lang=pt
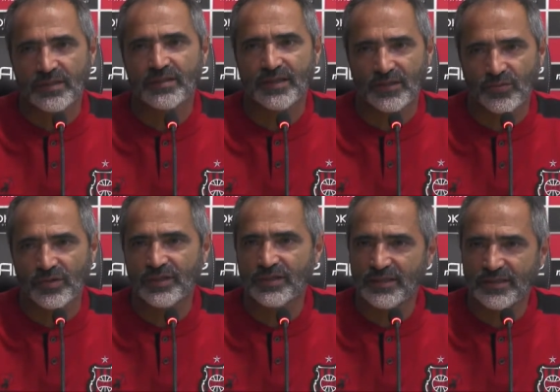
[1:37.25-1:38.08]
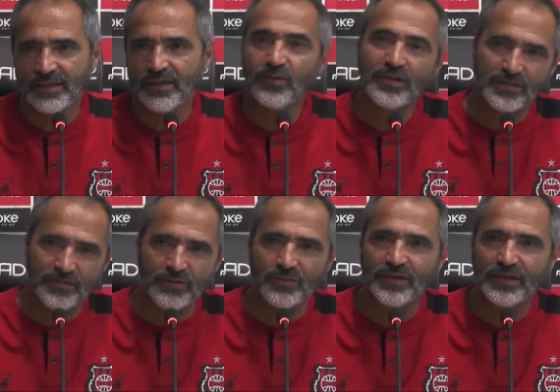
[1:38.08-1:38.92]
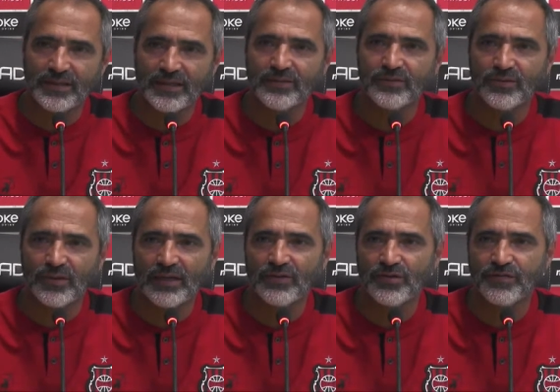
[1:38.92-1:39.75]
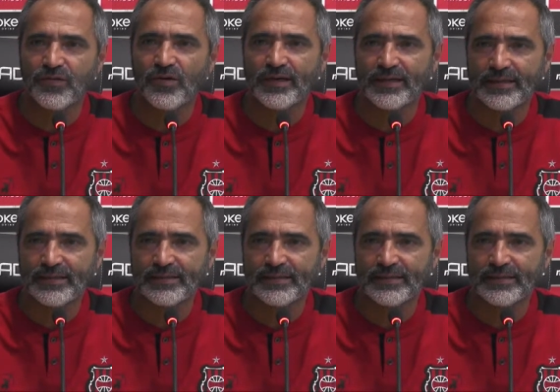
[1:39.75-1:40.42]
sem torcida é o que ficam gritando do lado de fora, né?